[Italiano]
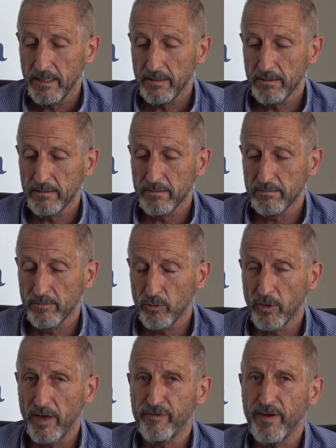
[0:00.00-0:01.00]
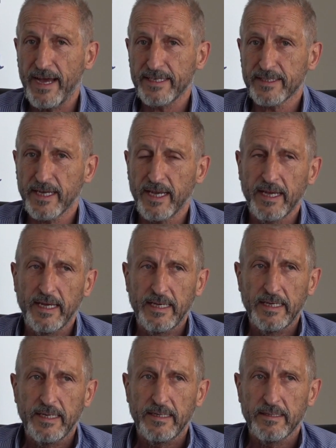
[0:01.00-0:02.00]
Eh, una fase
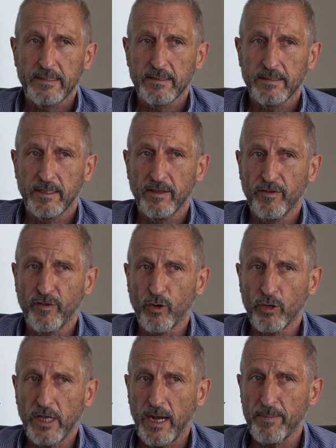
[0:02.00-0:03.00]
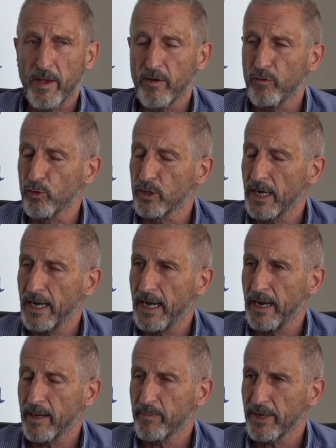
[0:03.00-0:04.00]
eh, di difficoltà l'abbiamo avuta
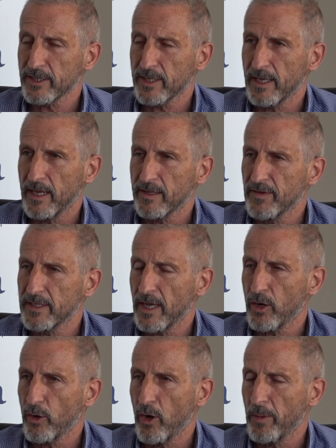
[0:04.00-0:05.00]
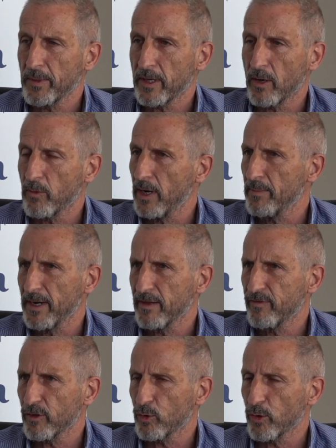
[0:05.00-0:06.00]
nella ripresa delle attività economiche, quelle
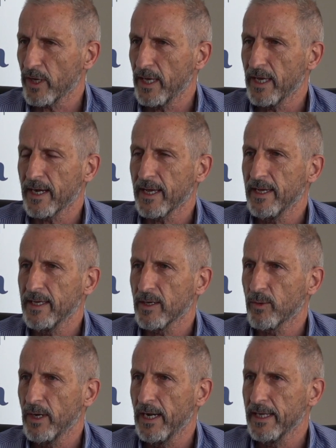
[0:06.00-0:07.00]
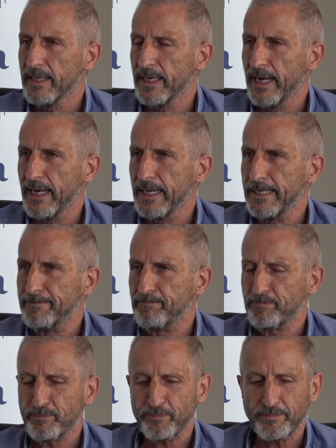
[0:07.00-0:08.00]
manifatturiere e quelle dell'installazione
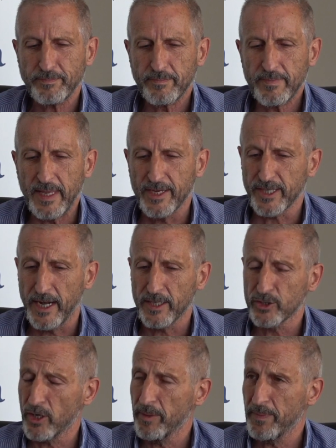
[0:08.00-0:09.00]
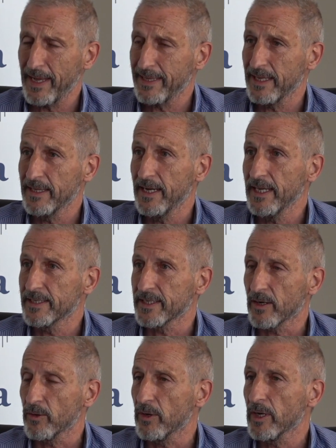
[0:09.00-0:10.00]
installazione impianti
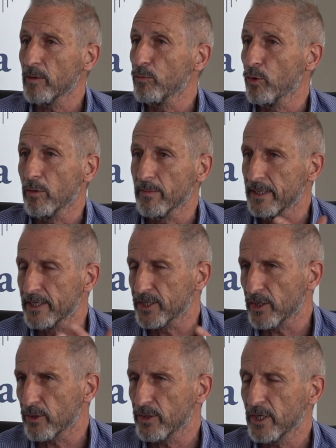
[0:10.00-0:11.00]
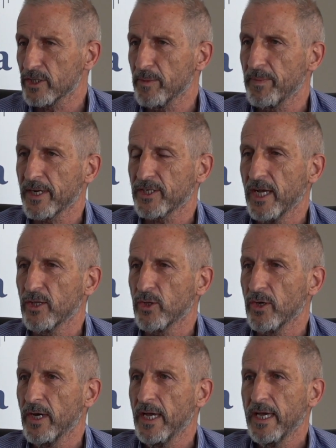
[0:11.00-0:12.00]
edilizia con il boom del 110%
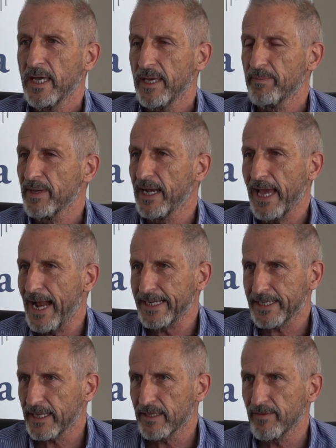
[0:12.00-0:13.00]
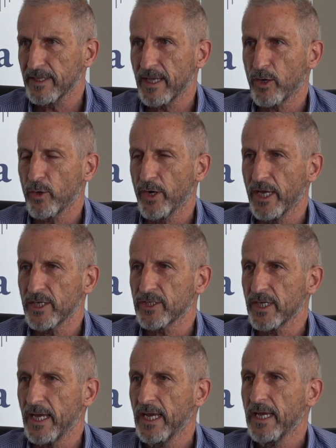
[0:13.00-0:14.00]
certo. e mille altre attività
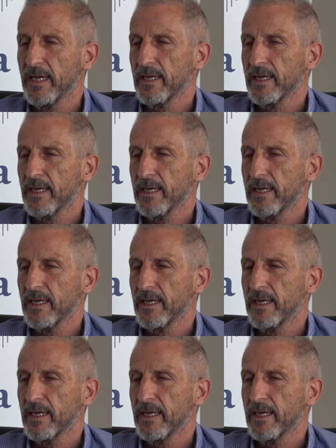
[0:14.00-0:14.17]
connesse